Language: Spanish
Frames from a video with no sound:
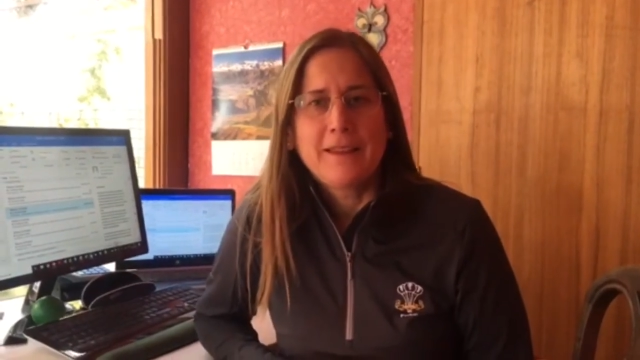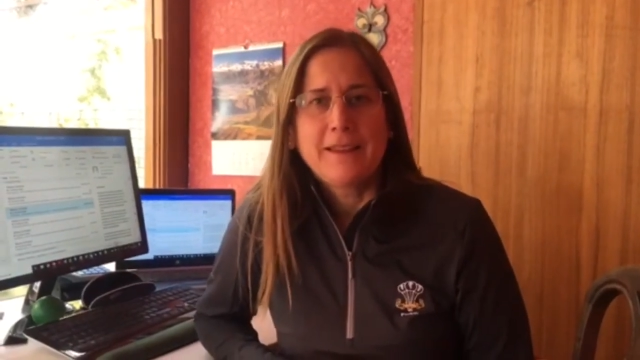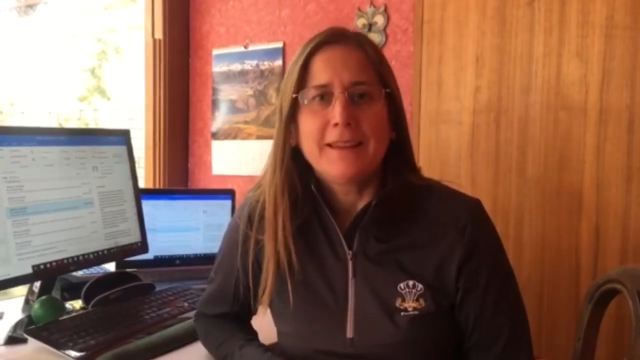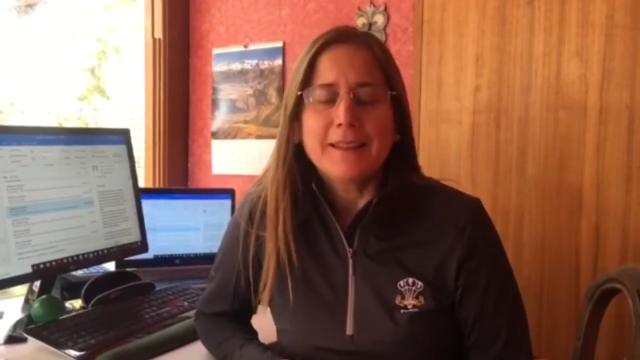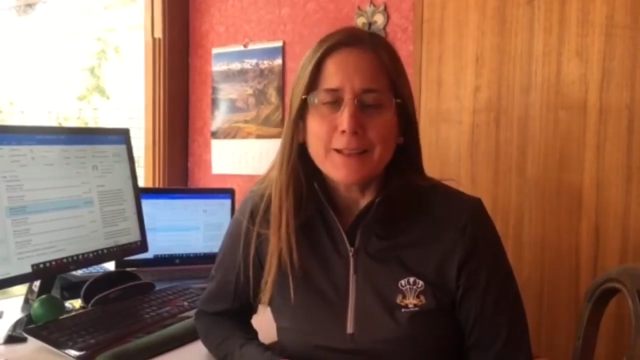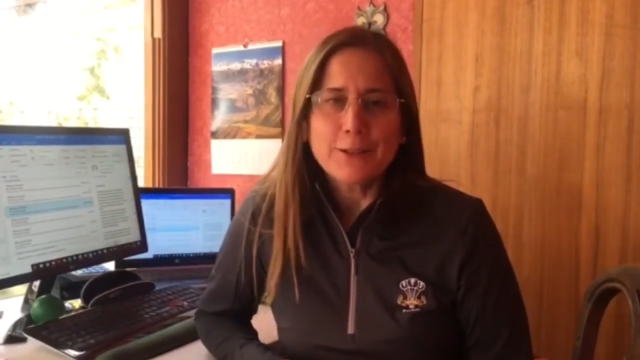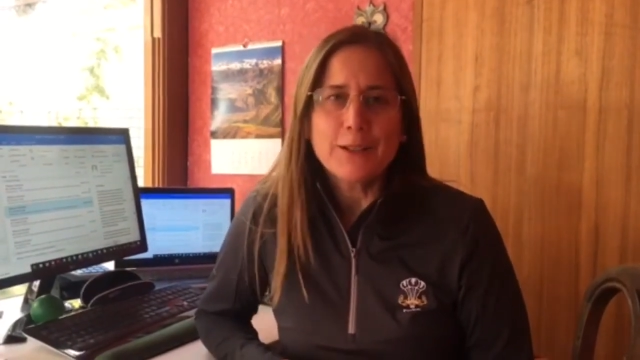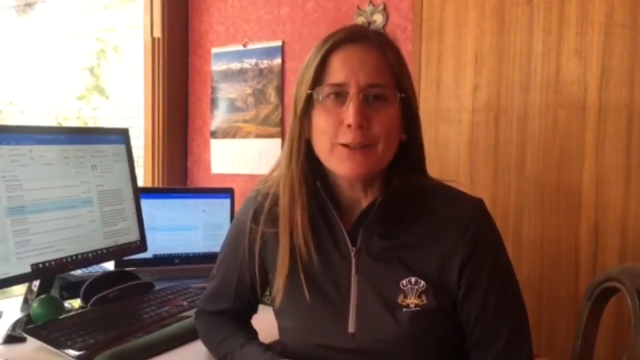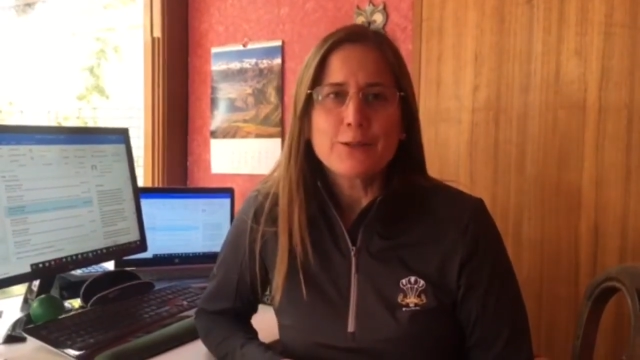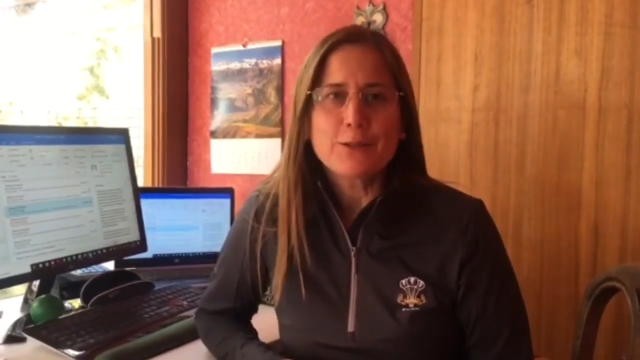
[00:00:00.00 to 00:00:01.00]
Y en esto,
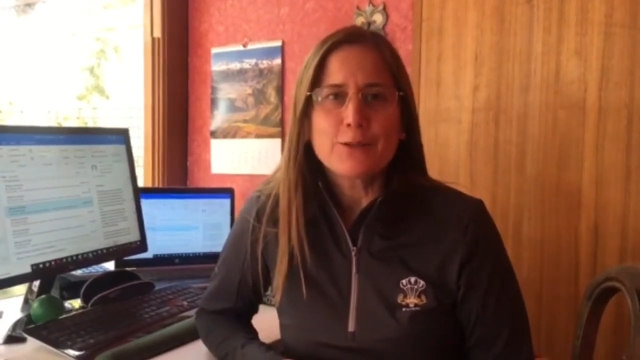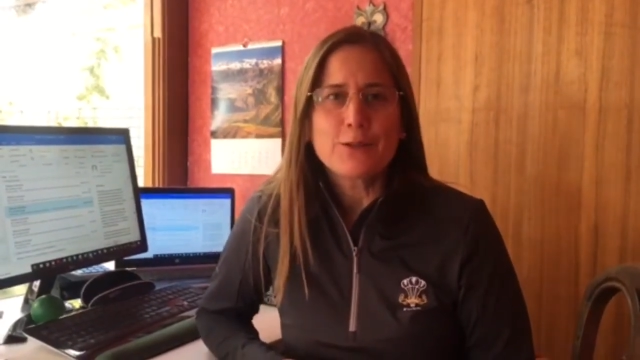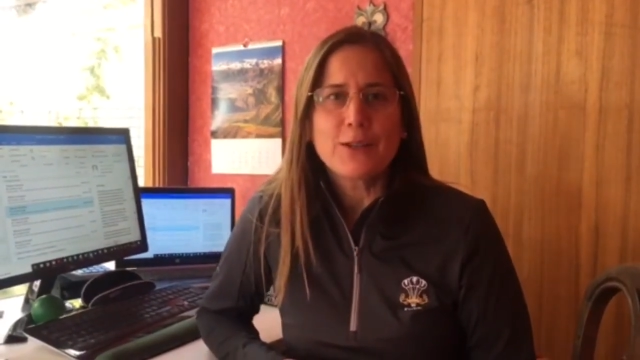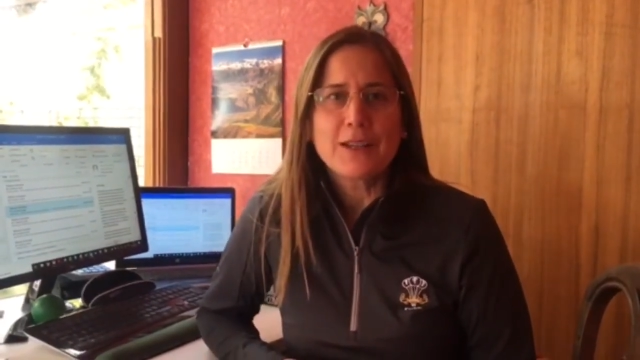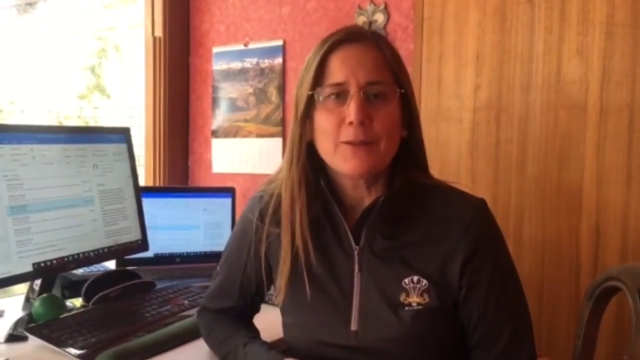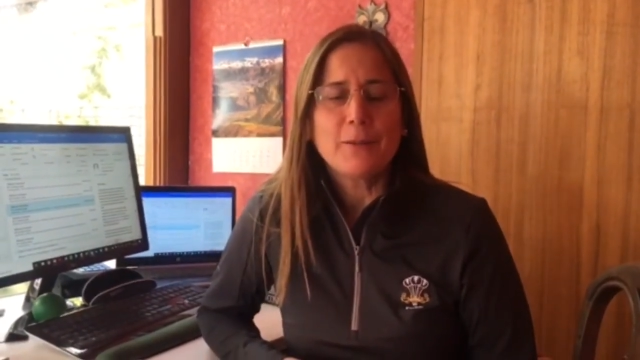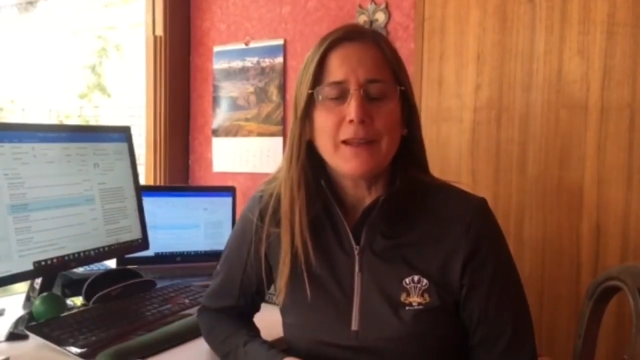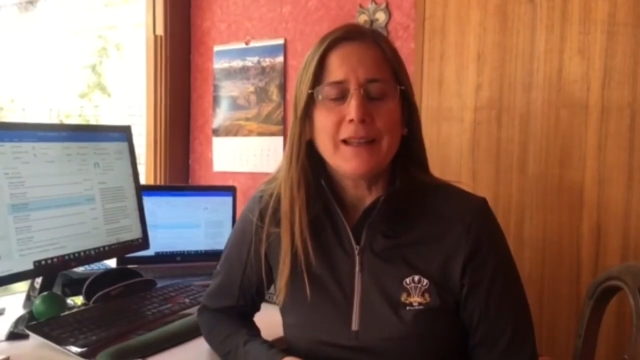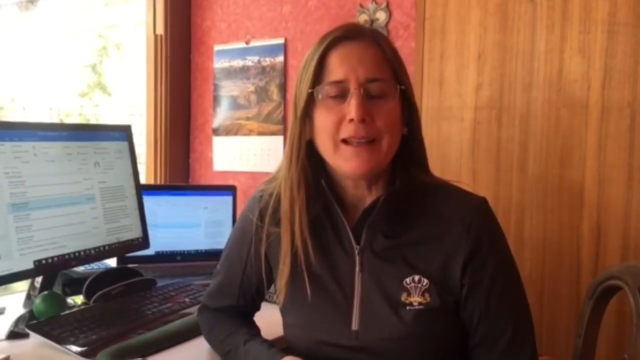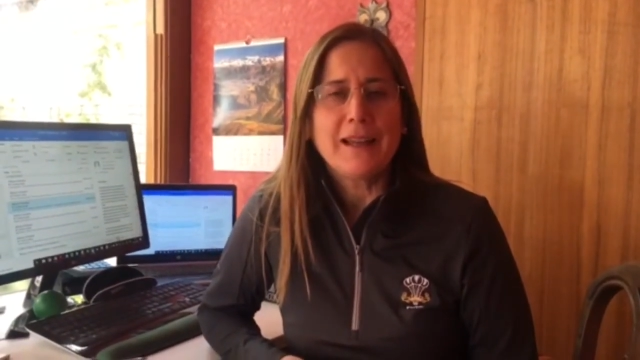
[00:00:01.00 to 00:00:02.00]
queridos socios, quiero
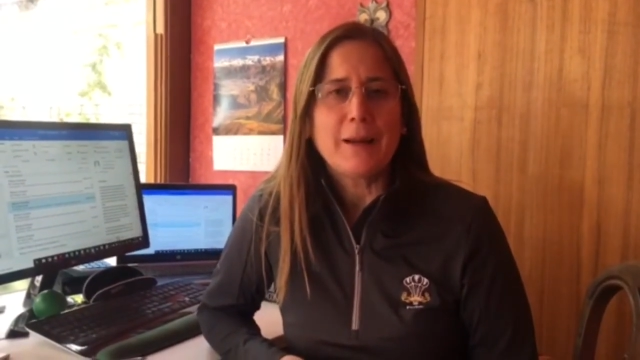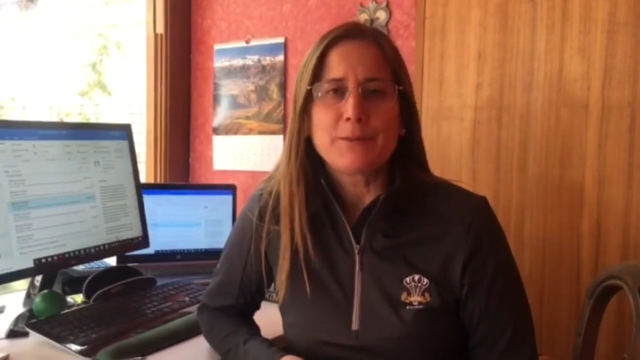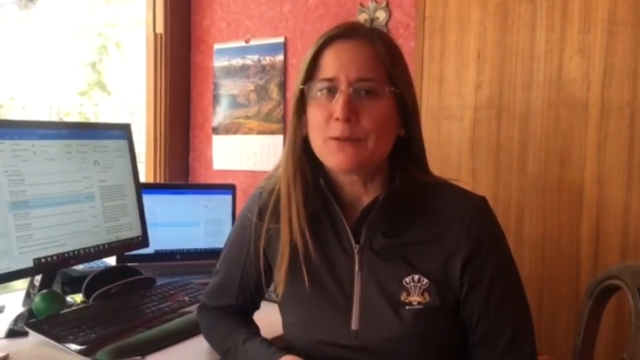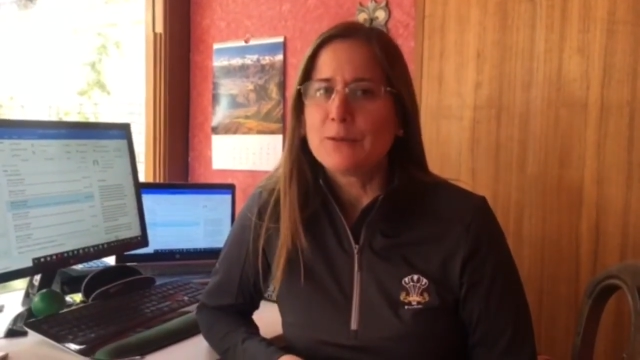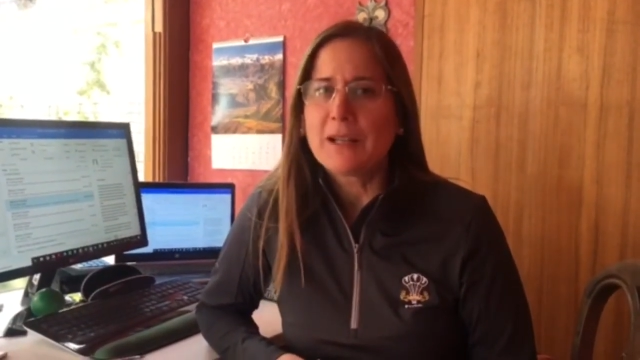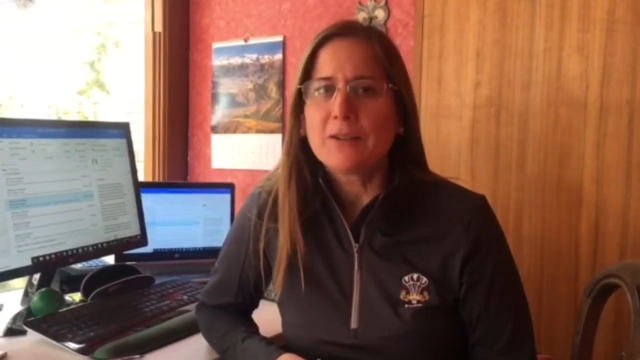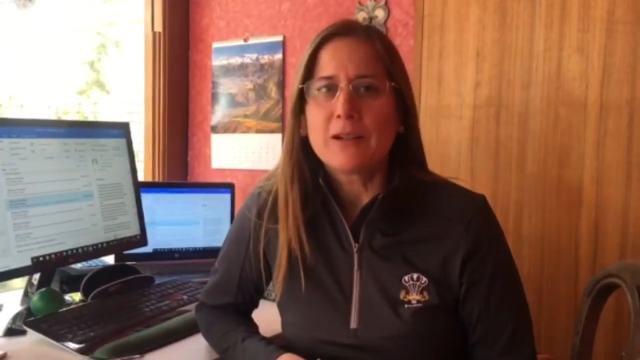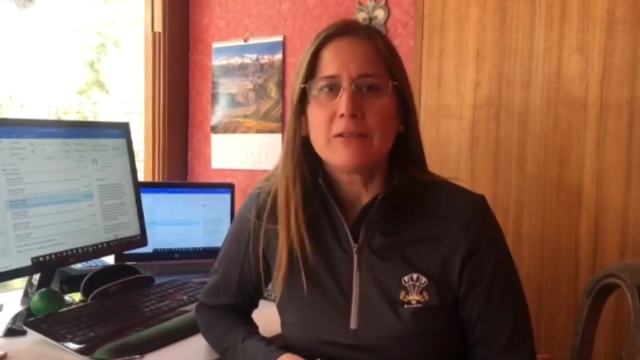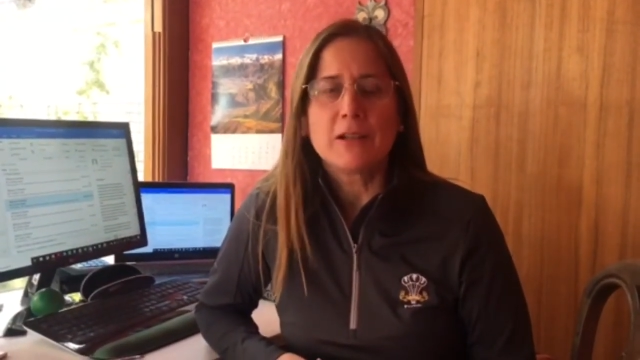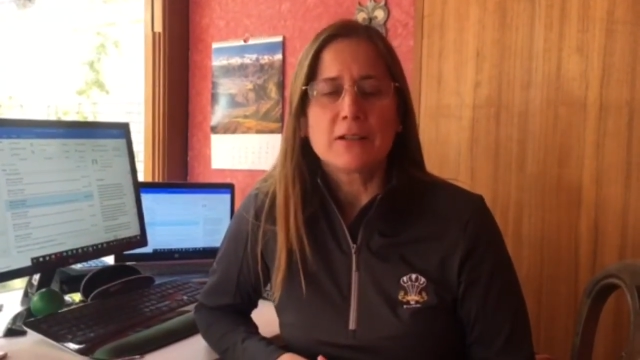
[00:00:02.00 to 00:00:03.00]
pedirle absoluta
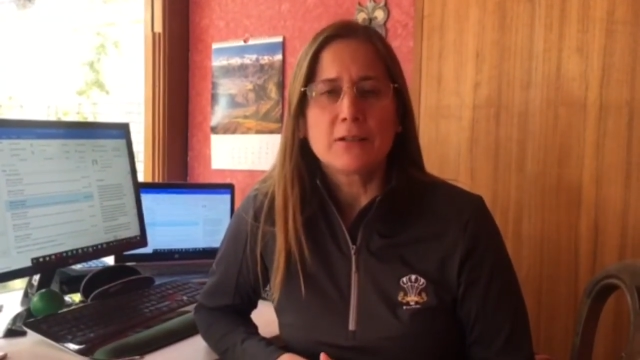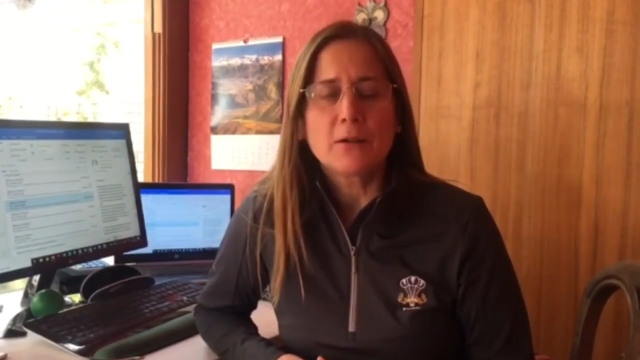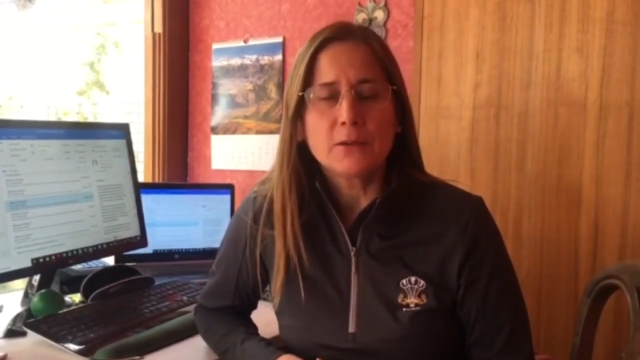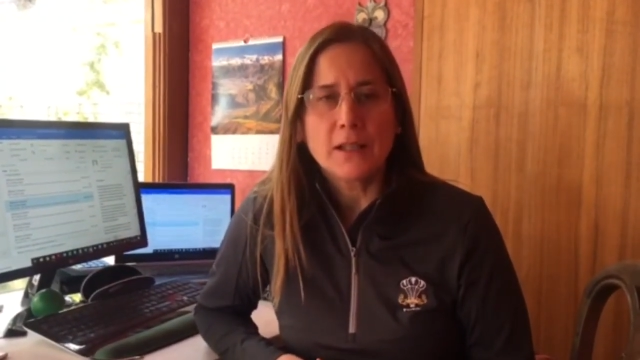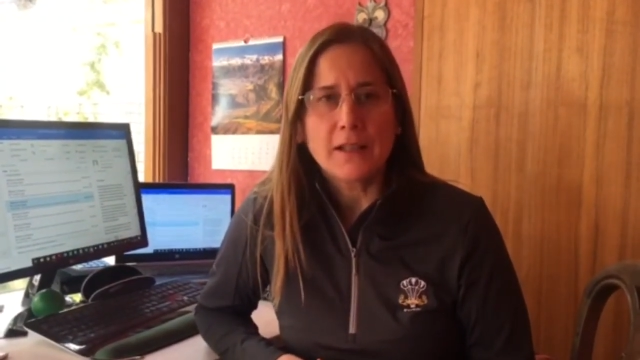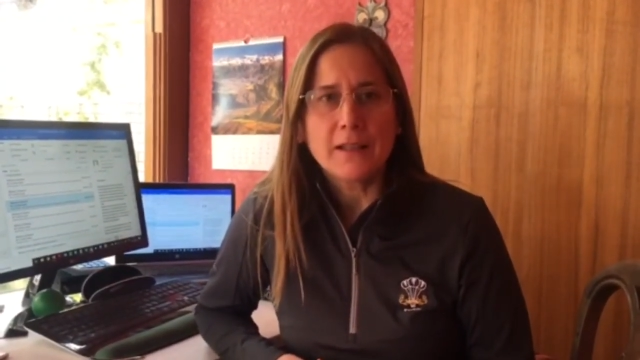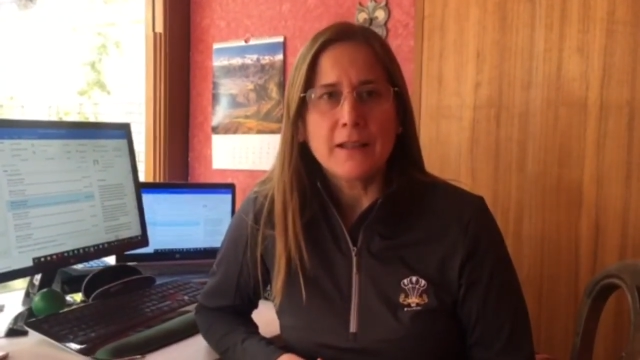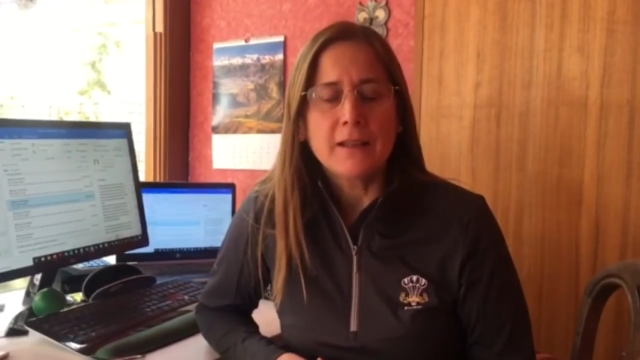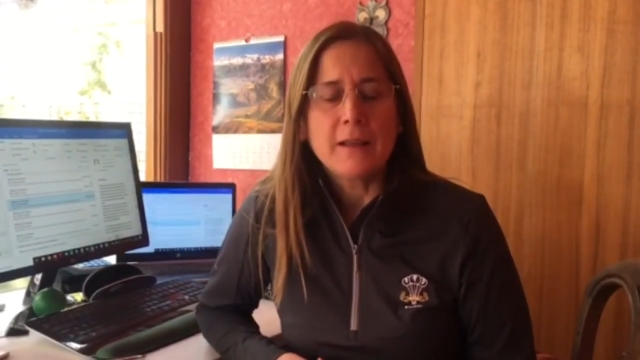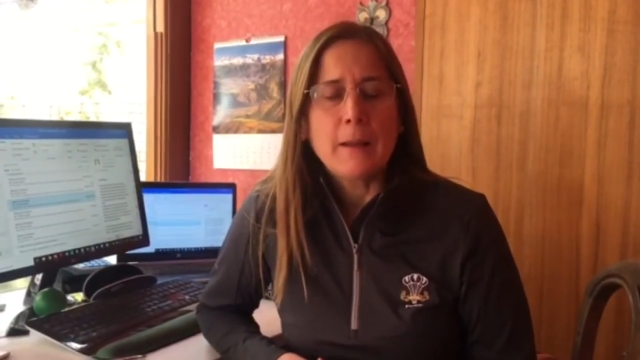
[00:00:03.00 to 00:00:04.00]
colaboración a ustedes